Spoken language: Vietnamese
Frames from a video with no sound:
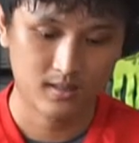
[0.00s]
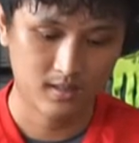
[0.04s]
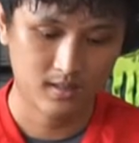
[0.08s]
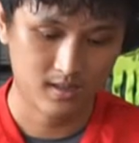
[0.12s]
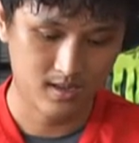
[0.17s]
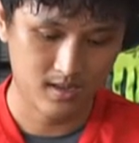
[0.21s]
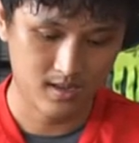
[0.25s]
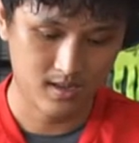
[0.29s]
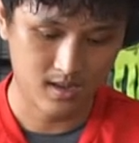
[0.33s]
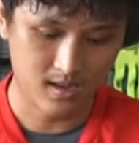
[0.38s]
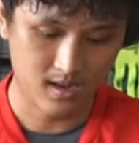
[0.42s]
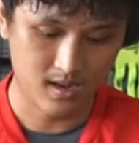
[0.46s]

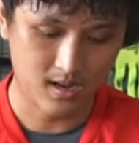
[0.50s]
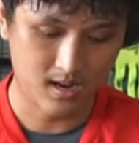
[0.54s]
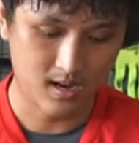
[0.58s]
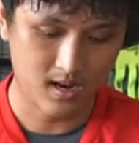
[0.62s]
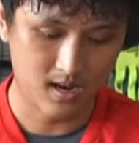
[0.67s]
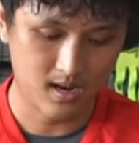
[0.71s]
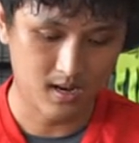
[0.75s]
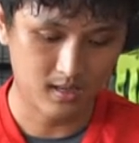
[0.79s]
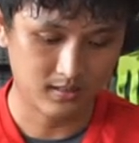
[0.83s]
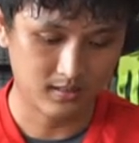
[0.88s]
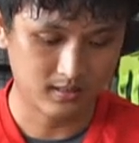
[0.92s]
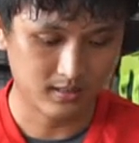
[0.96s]
thì
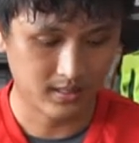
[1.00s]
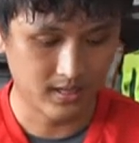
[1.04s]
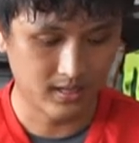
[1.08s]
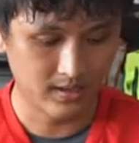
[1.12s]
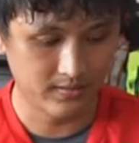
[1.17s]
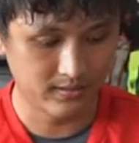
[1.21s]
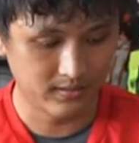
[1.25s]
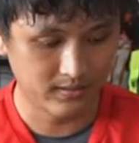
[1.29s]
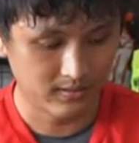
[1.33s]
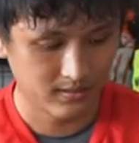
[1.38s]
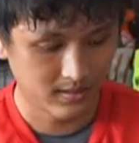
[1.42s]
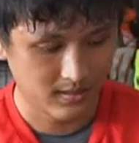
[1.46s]
à,
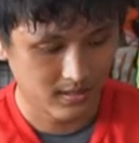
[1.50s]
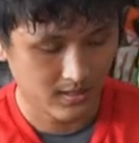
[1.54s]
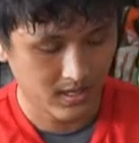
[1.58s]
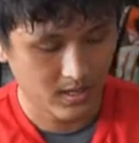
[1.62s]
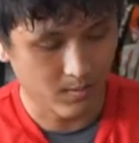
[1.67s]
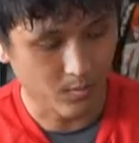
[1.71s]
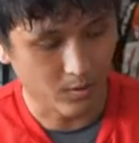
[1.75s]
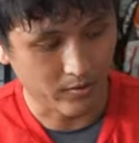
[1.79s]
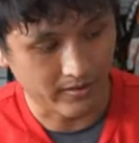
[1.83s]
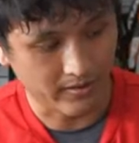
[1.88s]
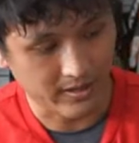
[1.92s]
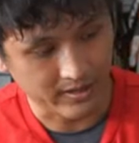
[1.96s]
cái
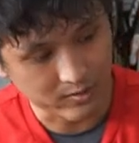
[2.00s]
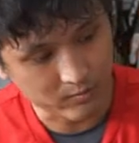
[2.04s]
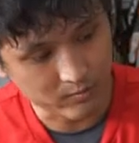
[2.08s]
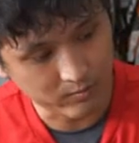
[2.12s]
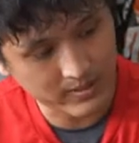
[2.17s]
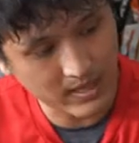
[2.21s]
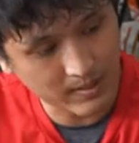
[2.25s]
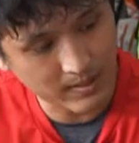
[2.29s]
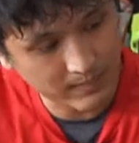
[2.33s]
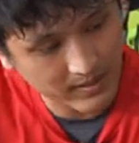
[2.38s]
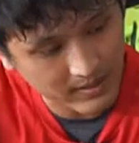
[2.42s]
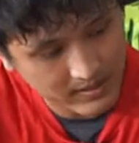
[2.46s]
cái bộ điều khiển trung
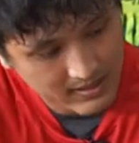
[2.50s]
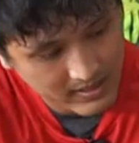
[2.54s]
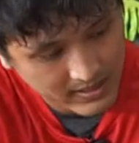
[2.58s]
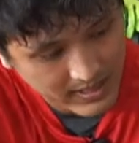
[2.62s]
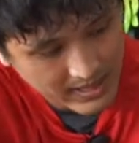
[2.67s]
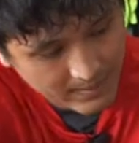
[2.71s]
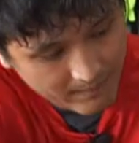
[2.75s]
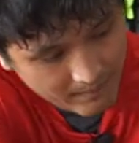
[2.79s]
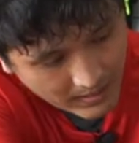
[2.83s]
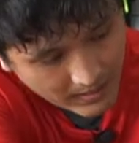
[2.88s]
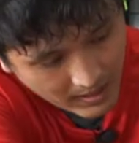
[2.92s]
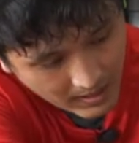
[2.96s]
tâm là sẽ
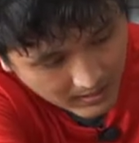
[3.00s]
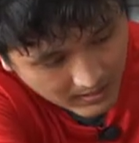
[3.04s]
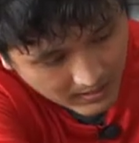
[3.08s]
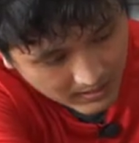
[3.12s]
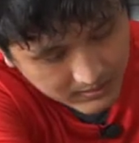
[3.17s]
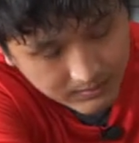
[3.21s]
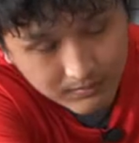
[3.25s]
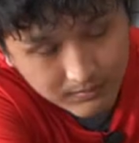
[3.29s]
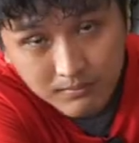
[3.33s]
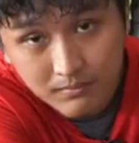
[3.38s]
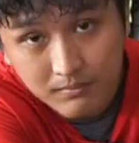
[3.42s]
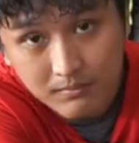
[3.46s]
nằm
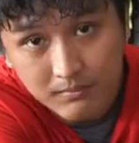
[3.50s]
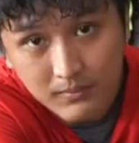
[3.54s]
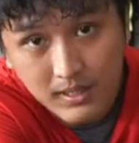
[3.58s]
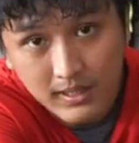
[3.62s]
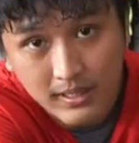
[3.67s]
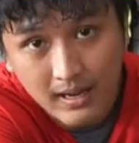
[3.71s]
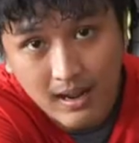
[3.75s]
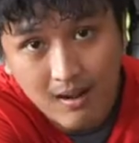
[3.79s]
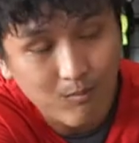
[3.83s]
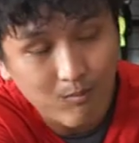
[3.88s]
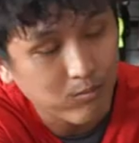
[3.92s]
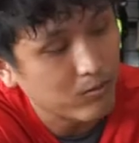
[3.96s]
ở
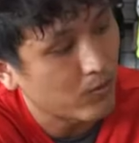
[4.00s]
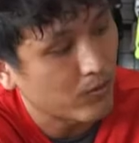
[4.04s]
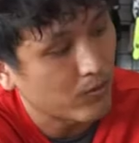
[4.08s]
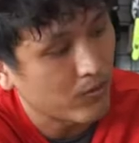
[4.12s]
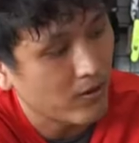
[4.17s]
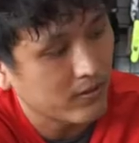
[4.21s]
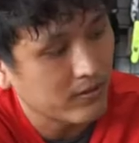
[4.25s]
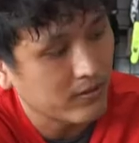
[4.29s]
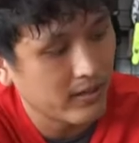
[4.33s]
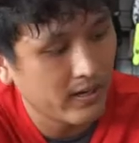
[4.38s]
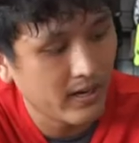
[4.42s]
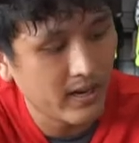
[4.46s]
bên hông của
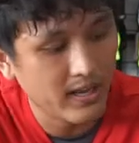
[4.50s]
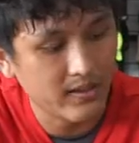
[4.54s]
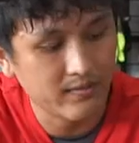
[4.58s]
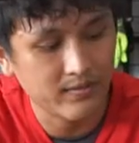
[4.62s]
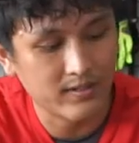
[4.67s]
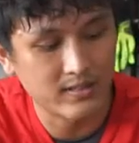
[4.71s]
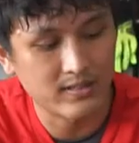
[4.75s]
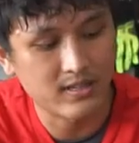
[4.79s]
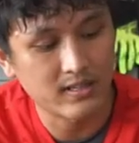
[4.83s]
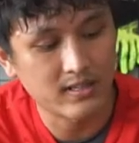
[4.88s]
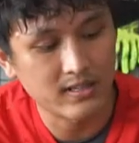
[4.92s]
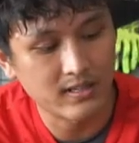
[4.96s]
nó như thế này
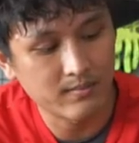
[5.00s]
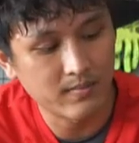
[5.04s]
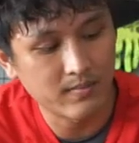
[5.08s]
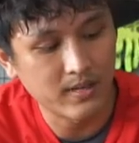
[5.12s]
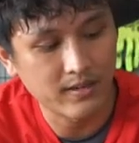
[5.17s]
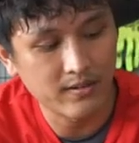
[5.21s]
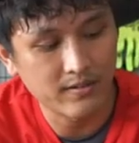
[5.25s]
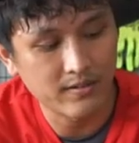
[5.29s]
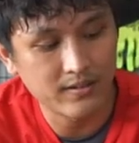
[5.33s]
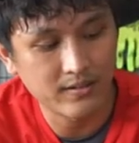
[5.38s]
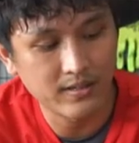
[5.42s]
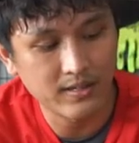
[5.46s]
và trên thiết
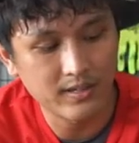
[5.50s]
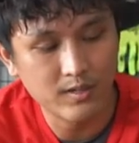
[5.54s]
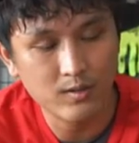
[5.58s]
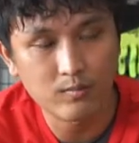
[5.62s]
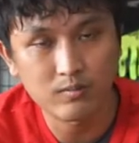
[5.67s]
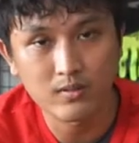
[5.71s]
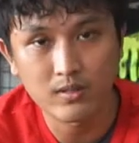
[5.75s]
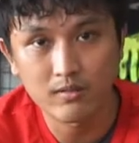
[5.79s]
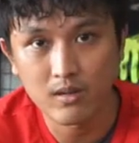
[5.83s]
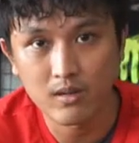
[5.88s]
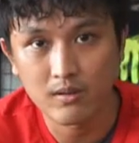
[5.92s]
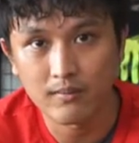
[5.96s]
bị có những cái nút
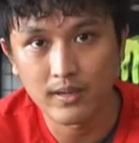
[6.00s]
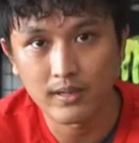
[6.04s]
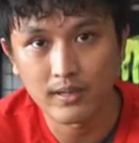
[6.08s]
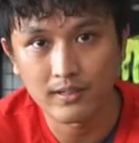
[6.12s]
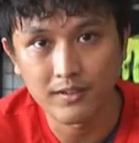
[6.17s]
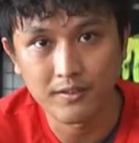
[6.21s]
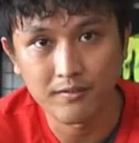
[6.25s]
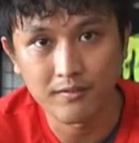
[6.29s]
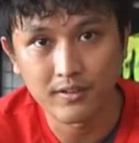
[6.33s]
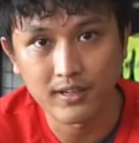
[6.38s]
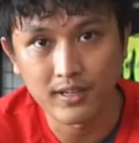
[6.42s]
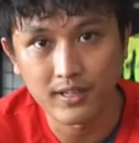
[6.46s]
để mà
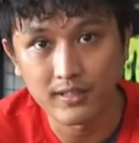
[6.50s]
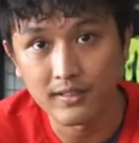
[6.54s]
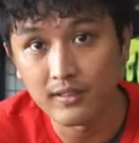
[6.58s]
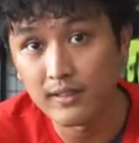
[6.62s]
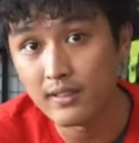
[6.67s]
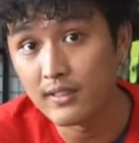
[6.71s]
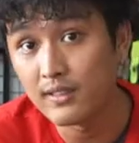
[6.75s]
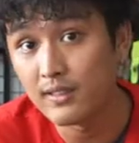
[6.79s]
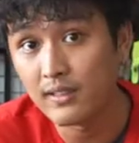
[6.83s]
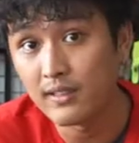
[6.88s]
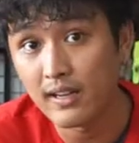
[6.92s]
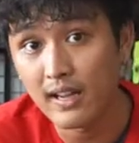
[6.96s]
bạn điều khiển những cái chức